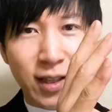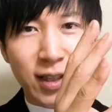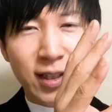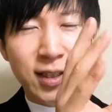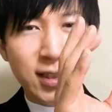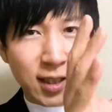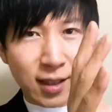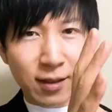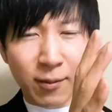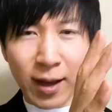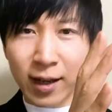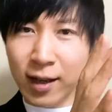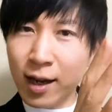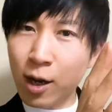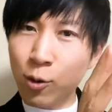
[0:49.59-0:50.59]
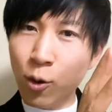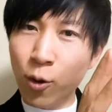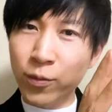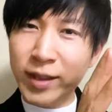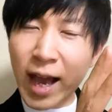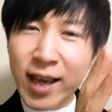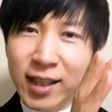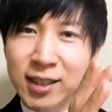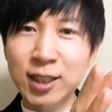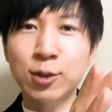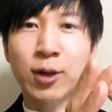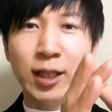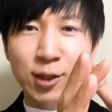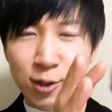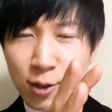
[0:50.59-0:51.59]
吉、まあなんかこう、大吉と
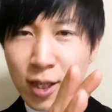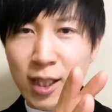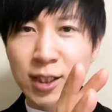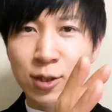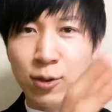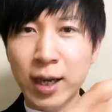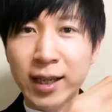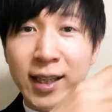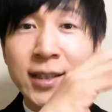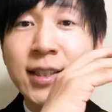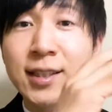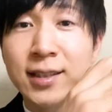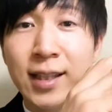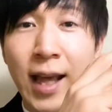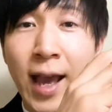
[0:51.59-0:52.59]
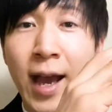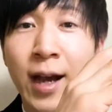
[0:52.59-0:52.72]
か中吉とか吉って、